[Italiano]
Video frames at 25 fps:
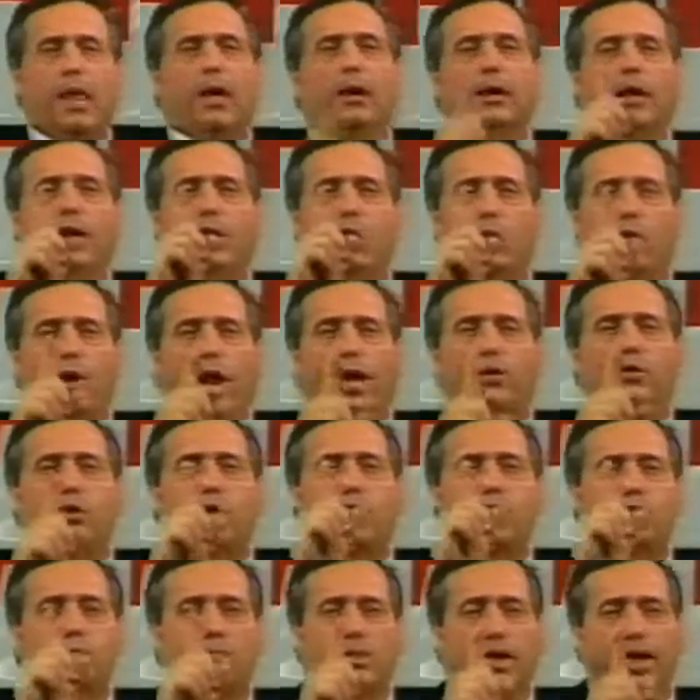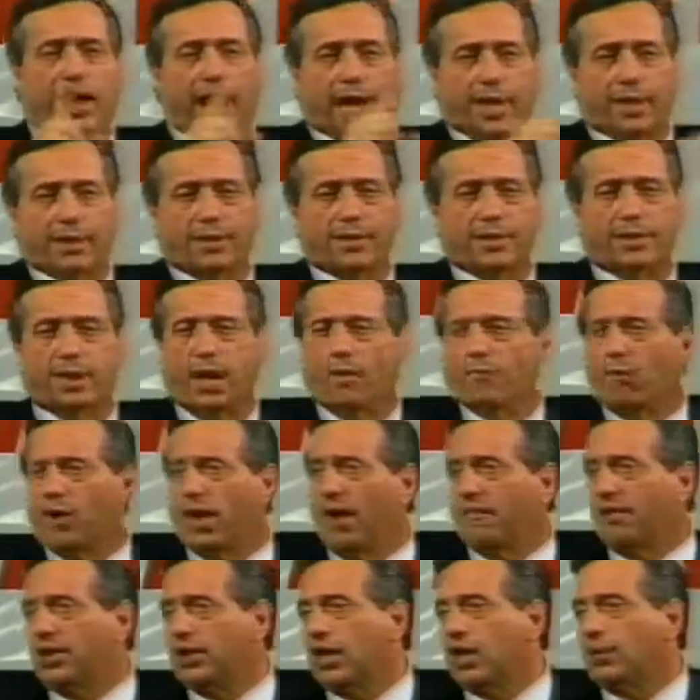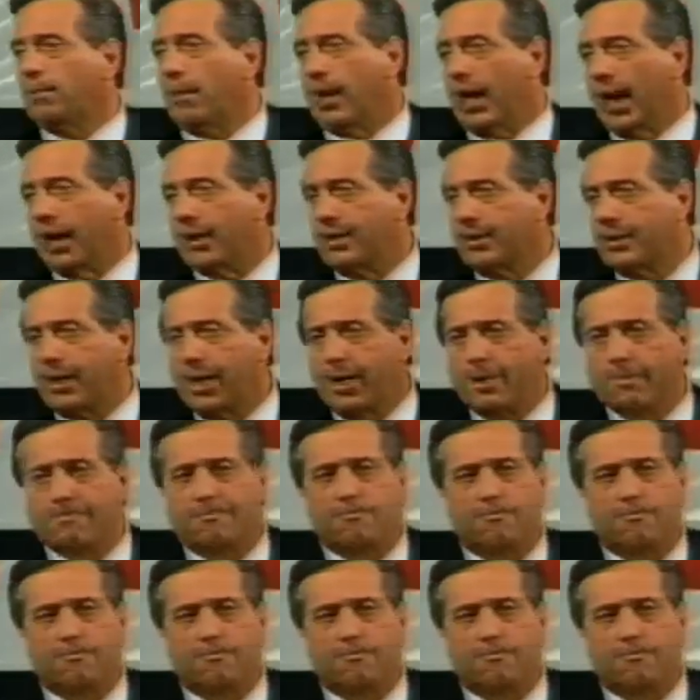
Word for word: che non hanno speranza. Voi avete speranza?